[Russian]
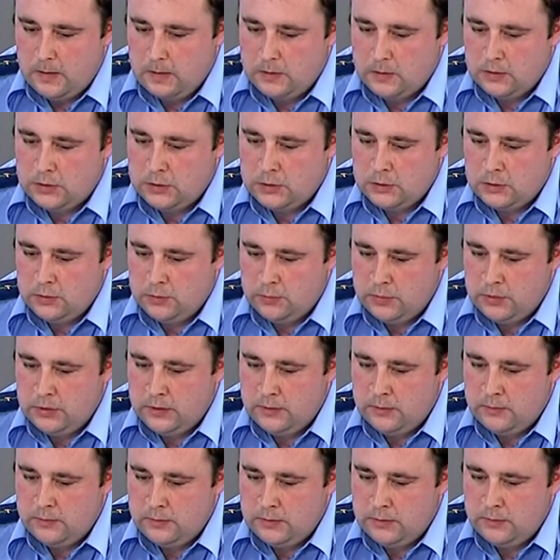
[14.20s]
значит,
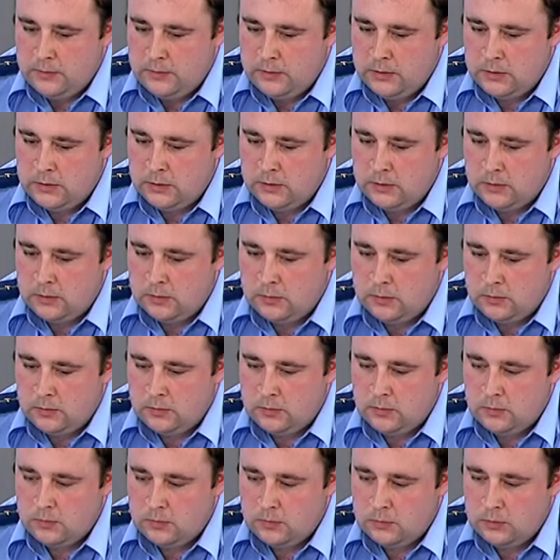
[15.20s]
были выявлены
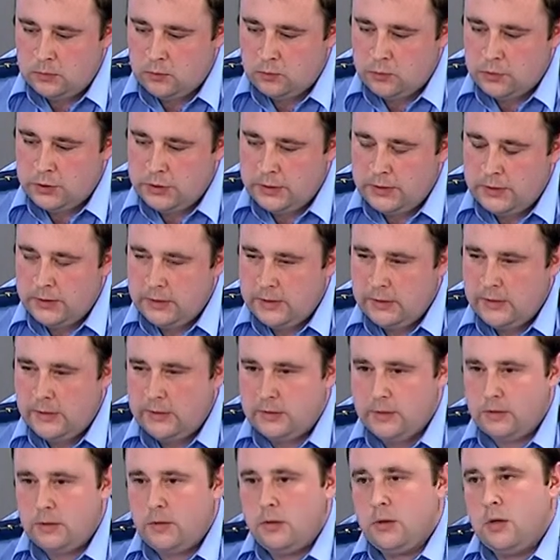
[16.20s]
нарушения.
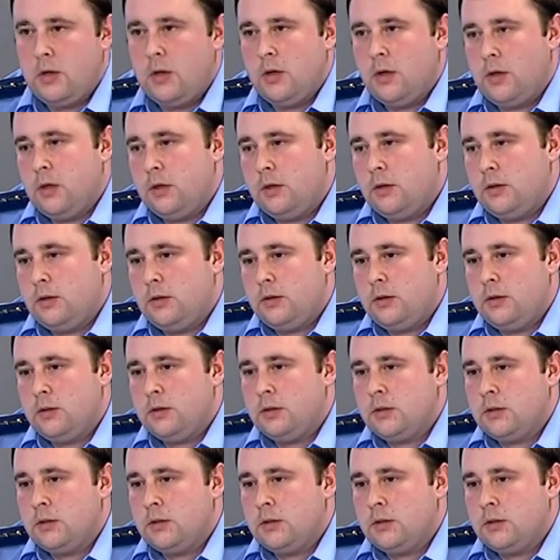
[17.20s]
Их